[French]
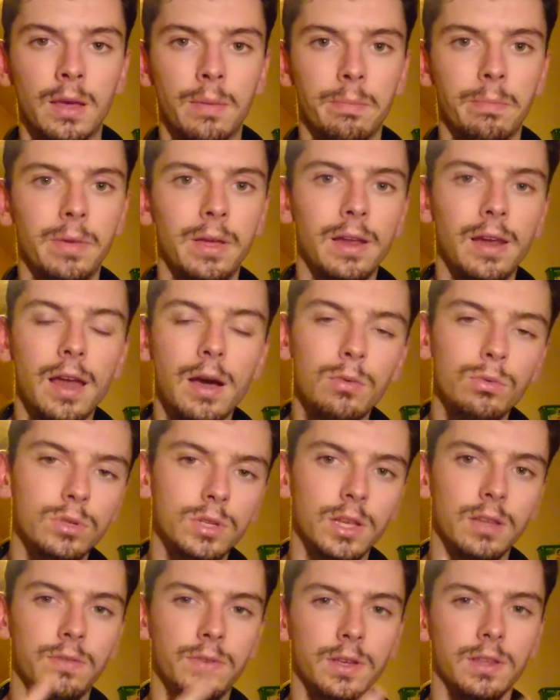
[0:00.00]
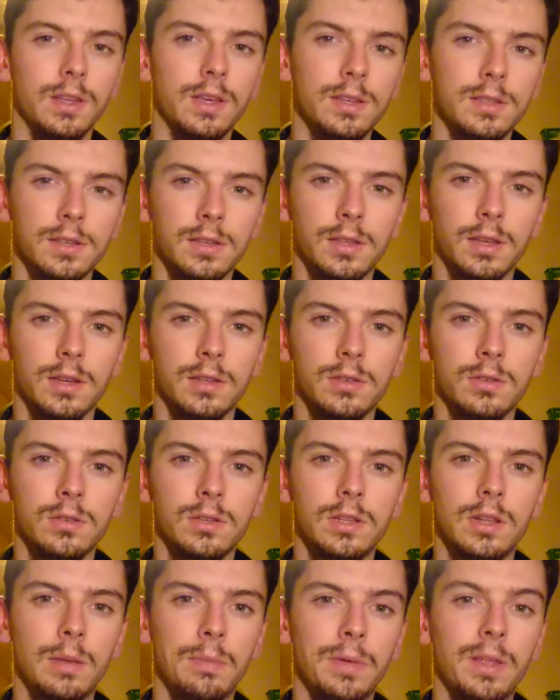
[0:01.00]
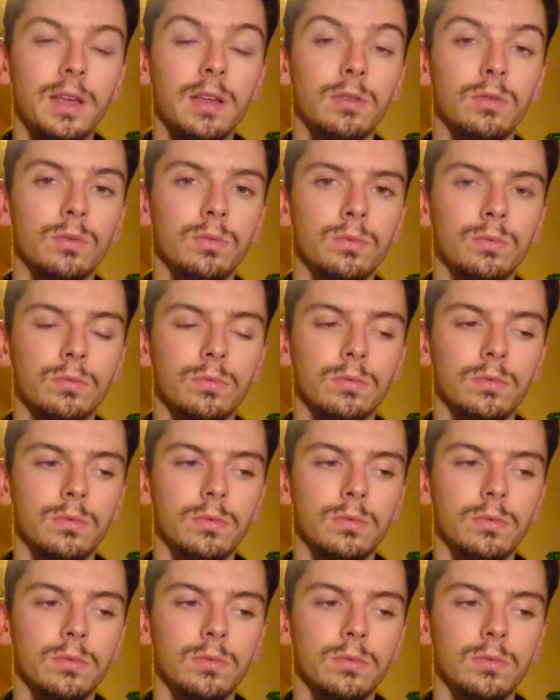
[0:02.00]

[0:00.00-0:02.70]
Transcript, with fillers: Mais là où ça devient très intéressant, c'est la manière dont